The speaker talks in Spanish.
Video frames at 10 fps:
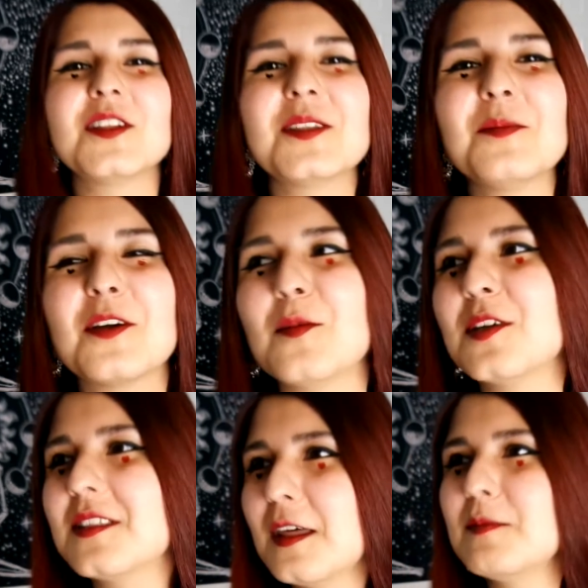cuéntenme cómo
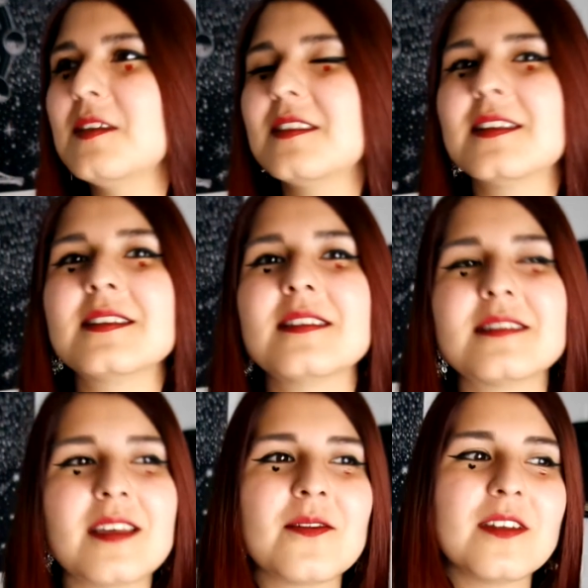están, me interesa
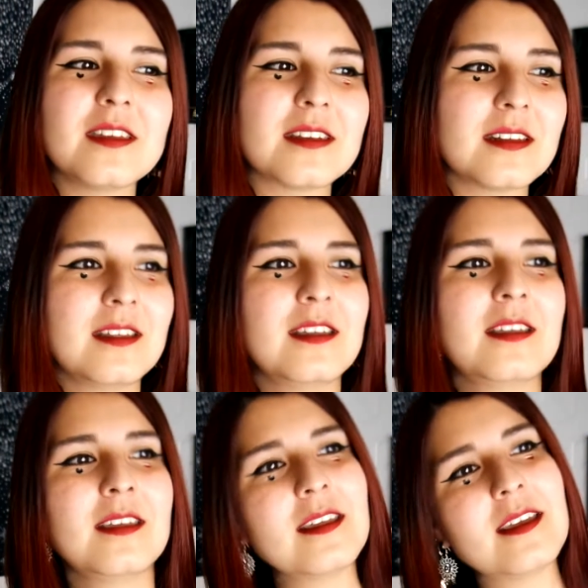saber
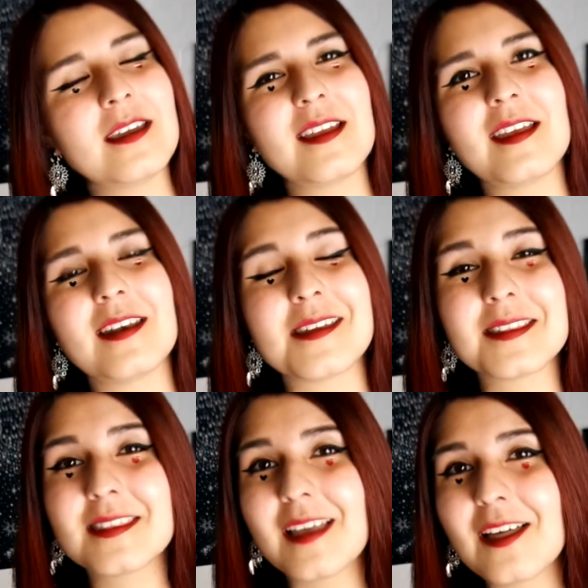en qué han
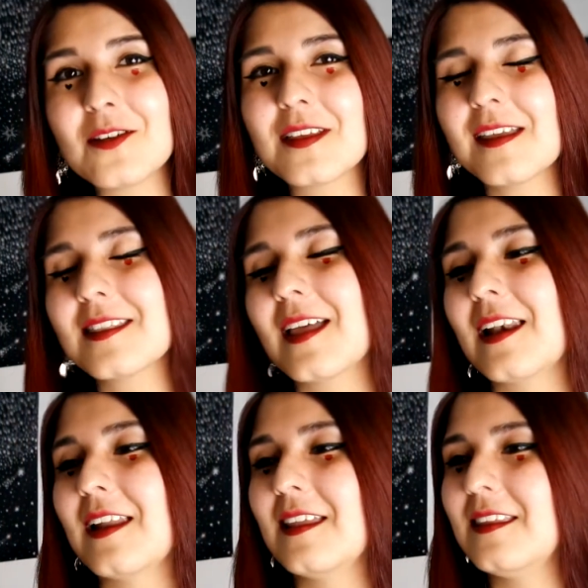estado, qué
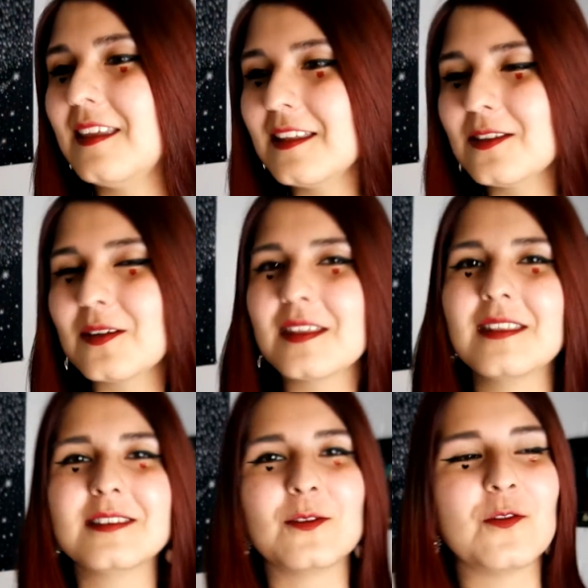están leyendo, qué es
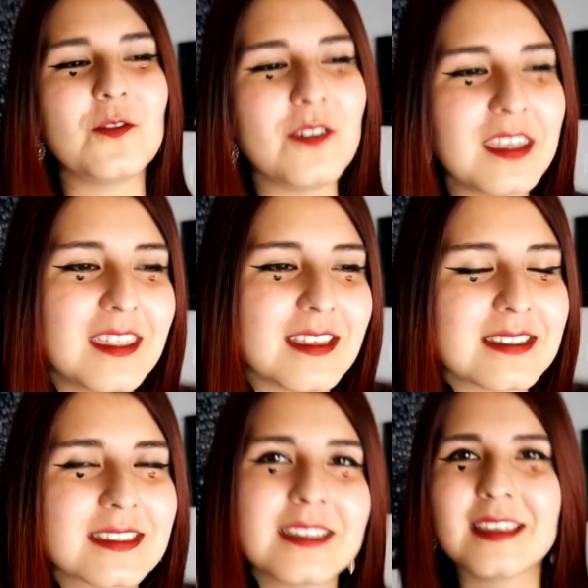de sus
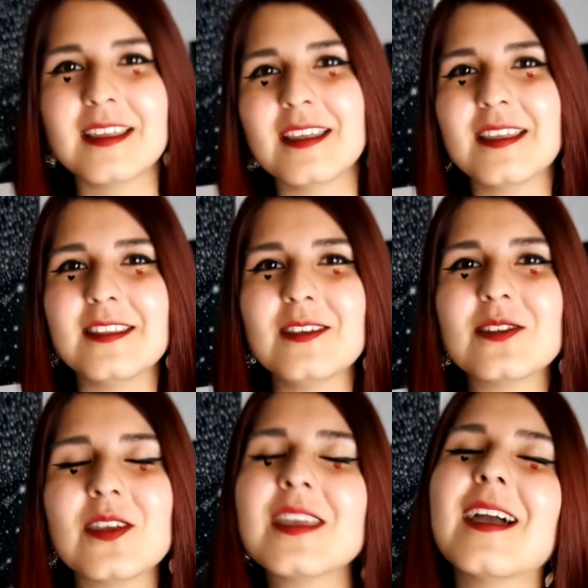vidas. Yo
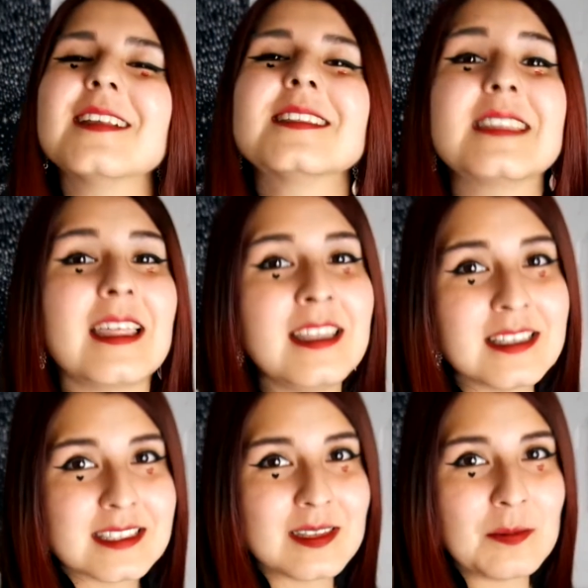estoy
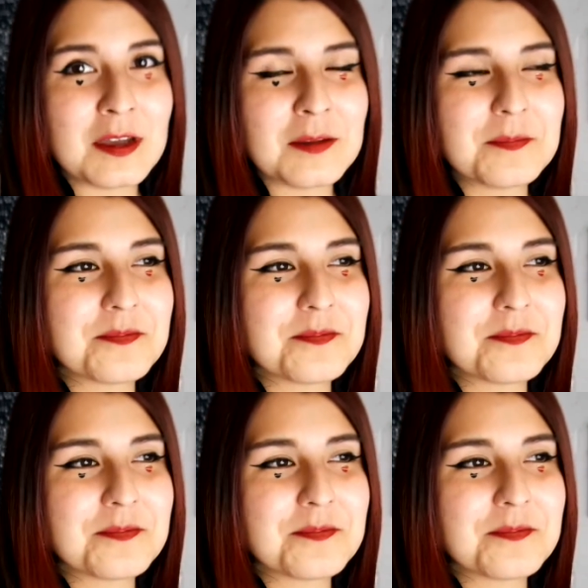cansadísima.